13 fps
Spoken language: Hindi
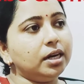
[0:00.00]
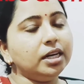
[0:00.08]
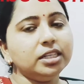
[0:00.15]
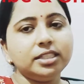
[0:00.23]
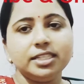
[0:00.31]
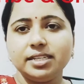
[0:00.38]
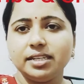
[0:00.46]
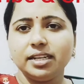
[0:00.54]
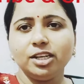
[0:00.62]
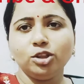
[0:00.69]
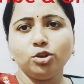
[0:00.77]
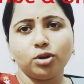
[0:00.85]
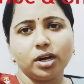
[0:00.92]
हाँ झींगी
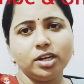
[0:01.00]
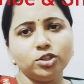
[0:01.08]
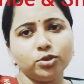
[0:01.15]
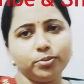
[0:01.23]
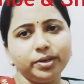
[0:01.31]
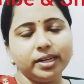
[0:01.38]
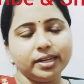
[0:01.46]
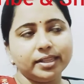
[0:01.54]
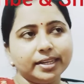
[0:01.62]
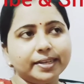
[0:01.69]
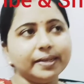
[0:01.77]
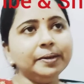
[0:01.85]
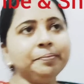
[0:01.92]
तोराई जो भी कहते
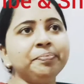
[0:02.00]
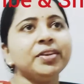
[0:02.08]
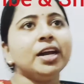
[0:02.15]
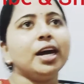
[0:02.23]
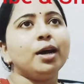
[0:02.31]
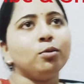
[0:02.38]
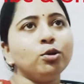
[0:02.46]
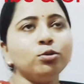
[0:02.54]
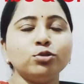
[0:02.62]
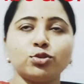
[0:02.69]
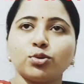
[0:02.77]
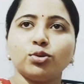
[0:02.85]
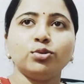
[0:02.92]
हैं हम लोग
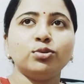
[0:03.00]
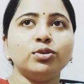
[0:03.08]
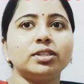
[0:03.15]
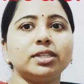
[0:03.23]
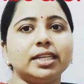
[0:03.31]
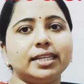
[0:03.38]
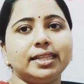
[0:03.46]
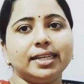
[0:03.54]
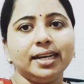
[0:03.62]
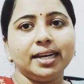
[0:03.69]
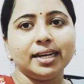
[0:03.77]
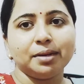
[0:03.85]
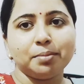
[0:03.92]
उसको ढूंढ रहे थे
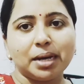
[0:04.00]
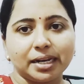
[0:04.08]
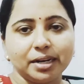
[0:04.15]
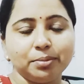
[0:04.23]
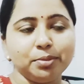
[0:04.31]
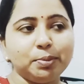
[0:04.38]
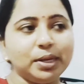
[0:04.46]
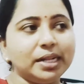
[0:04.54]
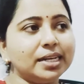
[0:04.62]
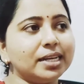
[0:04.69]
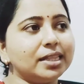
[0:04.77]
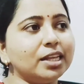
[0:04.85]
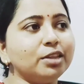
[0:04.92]
अगर मार्केट में मिल
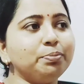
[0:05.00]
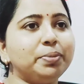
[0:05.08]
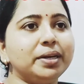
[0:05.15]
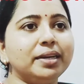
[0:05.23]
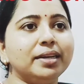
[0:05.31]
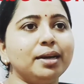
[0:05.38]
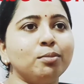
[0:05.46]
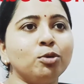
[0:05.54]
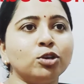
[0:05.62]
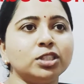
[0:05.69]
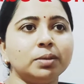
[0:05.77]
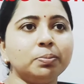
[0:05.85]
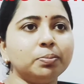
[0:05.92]
जाता फिर हम
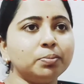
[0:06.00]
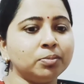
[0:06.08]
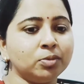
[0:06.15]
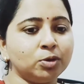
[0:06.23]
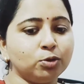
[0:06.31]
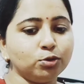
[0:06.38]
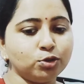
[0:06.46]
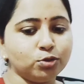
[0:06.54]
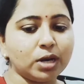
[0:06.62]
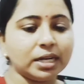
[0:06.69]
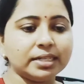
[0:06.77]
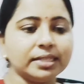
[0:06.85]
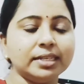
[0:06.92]
लोग जब उस
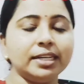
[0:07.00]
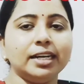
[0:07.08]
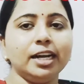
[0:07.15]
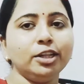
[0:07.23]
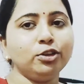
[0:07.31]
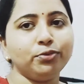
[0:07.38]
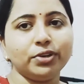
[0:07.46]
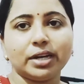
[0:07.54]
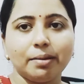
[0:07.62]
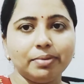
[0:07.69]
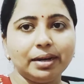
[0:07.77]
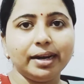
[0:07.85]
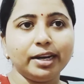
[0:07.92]
दुकान से निकले तो फिर
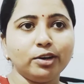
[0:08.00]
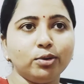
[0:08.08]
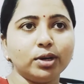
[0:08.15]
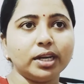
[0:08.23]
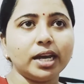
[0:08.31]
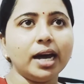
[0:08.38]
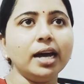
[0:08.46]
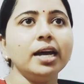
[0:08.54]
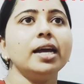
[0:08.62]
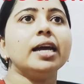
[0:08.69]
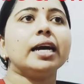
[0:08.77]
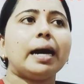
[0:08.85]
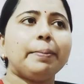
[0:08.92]
काफ़ी लेट हो गया
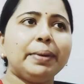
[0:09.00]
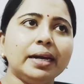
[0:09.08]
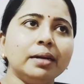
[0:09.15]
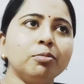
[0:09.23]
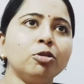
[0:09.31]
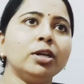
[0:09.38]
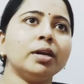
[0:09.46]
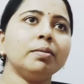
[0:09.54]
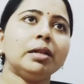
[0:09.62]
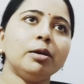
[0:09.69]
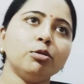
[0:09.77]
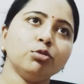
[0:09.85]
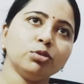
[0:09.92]
काफ़ी लेट बोलने का
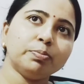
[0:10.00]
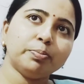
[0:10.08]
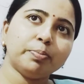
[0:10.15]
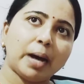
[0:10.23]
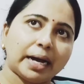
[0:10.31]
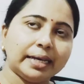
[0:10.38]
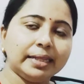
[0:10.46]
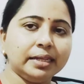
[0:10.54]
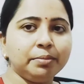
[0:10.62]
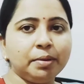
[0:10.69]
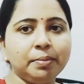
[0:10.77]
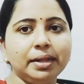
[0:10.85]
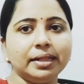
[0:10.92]
मतलब बाकी दिन
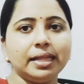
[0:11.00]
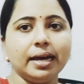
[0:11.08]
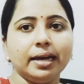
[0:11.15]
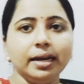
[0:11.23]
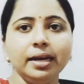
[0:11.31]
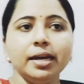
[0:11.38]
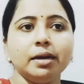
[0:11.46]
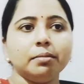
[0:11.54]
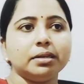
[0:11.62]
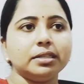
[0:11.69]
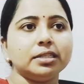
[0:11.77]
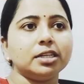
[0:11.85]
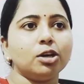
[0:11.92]
में मिलता है
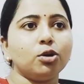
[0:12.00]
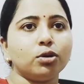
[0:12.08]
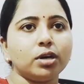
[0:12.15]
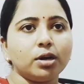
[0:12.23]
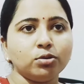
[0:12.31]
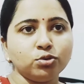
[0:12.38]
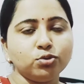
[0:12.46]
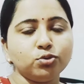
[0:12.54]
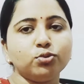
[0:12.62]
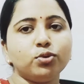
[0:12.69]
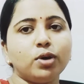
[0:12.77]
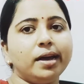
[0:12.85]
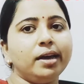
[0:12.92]
पर जैसे लॉकडाउन शुरू
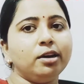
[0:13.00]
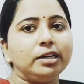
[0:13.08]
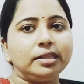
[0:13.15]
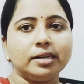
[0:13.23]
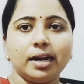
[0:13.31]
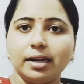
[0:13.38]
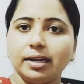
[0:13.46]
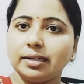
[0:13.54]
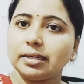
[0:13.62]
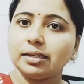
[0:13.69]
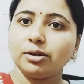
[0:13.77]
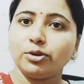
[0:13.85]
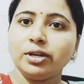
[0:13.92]
हुआ है इतना लेट
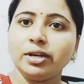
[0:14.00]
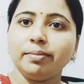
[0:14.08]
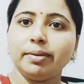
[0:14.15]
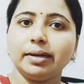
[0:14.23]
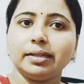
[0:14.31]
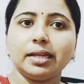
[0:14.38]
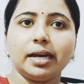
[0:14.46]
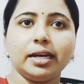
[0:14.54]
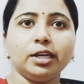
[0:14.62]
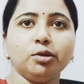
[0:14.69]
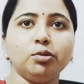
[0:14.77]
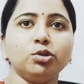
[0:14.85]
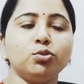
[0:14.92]
तक कोई नहीं बैठता है
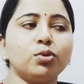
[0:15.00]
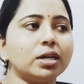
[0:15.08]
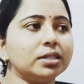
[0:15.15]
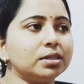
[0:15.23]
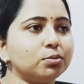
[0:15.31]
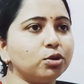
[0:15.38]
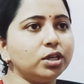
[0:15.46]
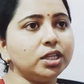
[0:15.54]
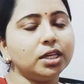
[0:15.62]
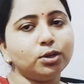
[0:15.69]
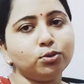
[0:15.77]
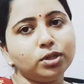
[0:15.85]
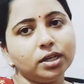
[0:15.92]
क्योंकि दुकान सबको
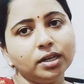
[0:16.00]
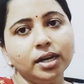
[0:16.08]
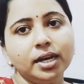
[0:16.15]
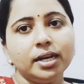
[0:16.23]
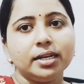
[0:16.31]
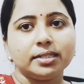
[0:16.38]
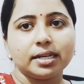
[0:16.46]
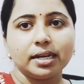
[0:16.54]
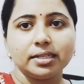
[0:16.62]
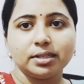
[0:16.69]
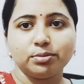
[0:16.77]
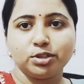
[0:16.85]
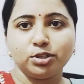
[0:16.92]
इधर उधर सारा
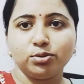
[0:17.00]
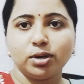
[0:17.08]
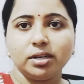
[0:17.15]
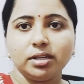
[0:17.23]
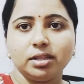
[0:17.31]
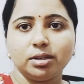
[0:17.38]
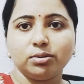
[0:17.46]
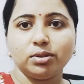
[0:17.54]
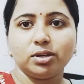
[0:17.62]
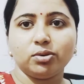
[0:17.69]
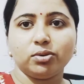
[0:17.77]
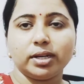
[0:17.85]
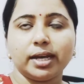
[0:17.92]
सब्जी दुकान इधर उधर
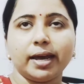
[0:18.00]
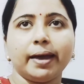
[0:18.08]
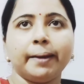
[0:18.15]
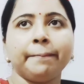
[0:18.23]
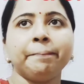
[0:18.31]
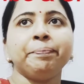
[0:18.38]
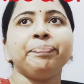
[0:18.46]
हो गया है